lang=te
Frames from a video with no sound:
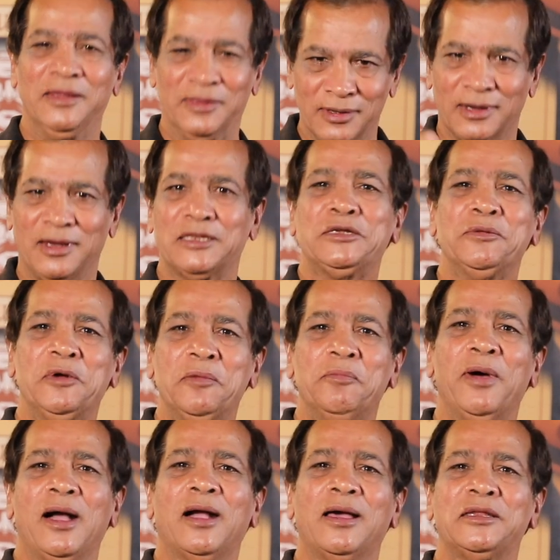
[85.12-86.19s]
ఇంత ఖర్చు పెట్టి
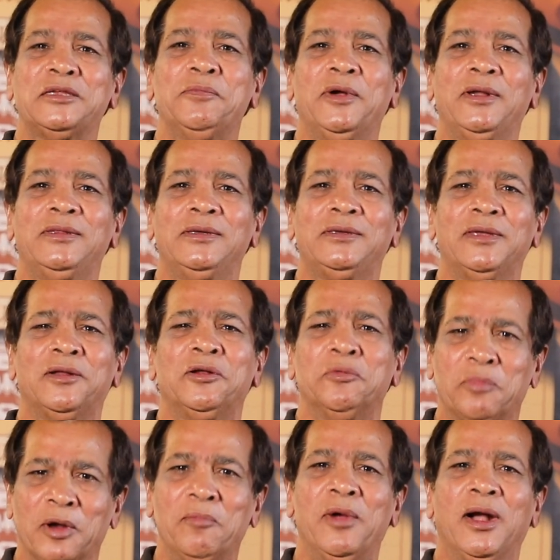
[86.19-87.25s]
బాగా ఖర్చు పెట్టి తీశారు
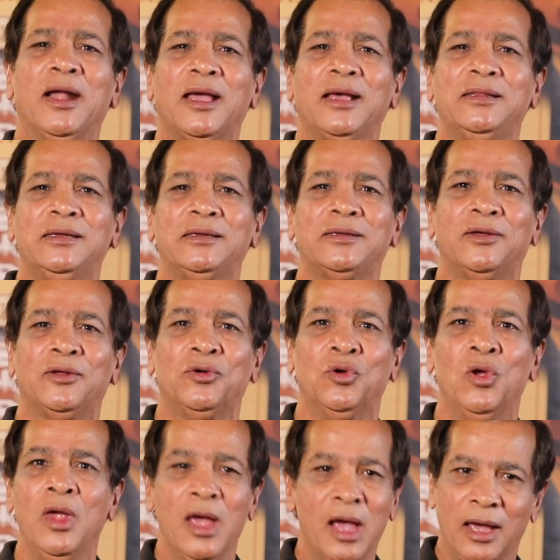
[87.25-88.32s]
బ్రహ్మాండంగా తీశారు
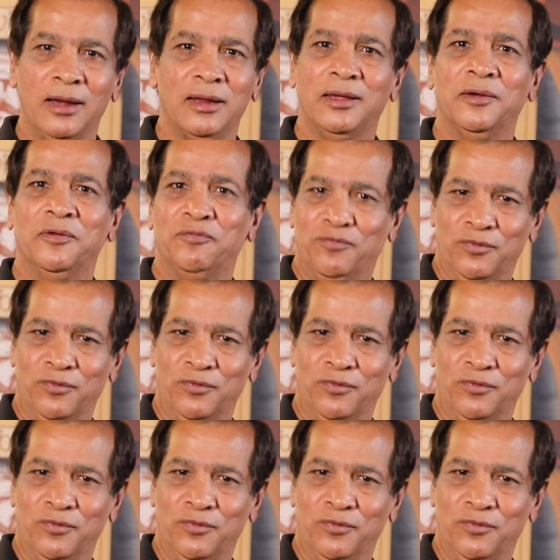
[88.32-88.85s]
ఆయనకి